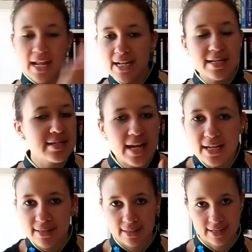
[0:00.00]
Lisez
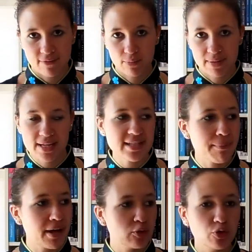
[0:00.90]
si ça vous plaît. Ça
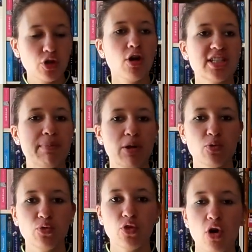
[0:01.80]
parle de gang, ça
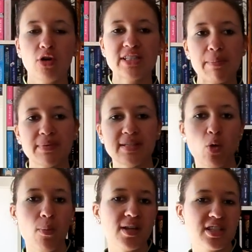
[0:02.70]
parle de drogue, c'est
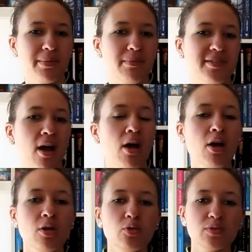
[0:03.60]
romance en même temps.
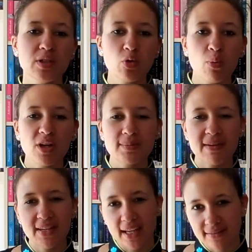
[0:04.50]
Donc c'est une romance
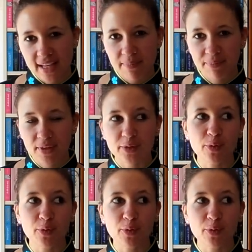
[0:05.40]
mais avec un thème.